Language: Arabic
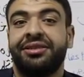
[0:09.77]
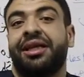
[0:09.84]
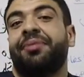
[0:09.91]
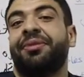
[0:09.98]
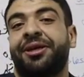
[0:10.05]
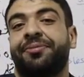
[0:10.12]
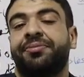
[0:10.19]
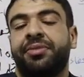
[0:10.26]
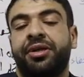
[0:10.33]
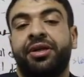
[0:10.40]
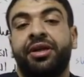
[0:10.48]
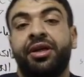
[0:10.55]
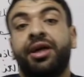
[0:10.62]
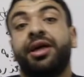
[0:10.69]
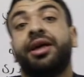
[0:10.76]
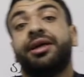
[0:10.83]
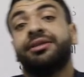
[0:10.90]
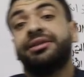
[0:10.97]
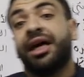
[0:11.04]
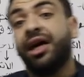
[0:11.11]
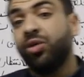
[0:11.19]
تمام
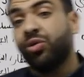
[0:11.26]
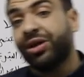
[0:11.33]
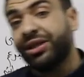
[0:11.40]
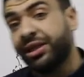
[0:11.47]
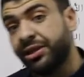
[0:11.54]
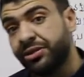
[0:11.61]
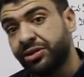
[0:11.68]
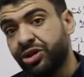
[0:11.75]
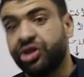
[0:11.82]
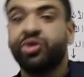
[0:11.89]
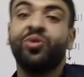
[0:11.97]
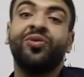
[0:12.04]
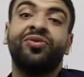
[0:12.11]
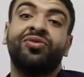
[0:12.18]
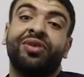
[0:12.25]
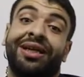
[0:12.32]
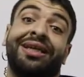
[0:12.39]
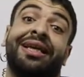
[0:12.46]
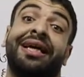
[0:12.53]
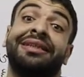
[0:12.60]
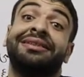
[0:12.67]
تعالوا كده نشوف
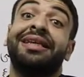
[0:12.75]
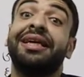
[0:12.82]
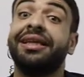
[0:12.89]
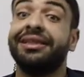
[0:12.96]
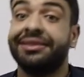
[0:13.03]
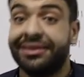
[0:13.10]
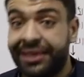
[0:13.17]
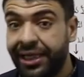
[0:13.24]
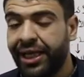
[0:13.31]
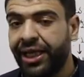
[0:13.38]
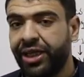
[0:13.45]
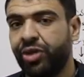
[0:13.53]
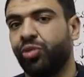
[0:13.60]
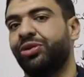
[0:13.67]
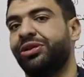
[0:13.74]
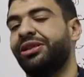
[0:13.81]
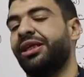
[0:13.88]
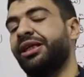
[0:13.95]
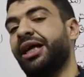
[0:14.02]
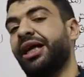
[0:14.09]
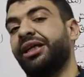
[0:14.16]
احنا هنذاكر ازاي
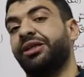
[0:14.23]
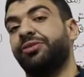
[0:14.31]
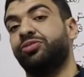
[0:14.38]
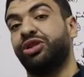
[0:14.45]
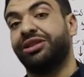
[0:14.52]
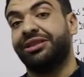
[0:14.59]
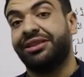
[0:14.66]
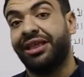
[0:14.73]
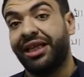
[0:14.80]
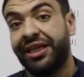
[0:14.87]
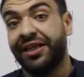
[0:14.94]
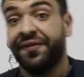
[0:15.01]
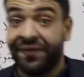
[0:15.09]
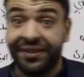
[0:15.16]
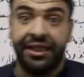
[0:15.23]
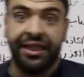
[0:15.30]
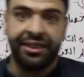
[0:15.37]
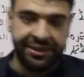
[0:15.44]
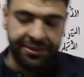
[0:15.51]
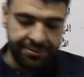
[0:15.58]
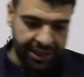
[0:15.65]
والدنيا هتمشي ازاي في
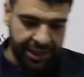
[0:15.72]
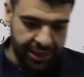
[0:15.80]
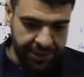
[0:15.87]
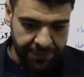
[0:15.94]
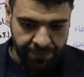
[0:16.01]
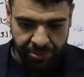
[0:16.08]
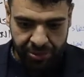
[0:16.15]
الدرس بتاعنا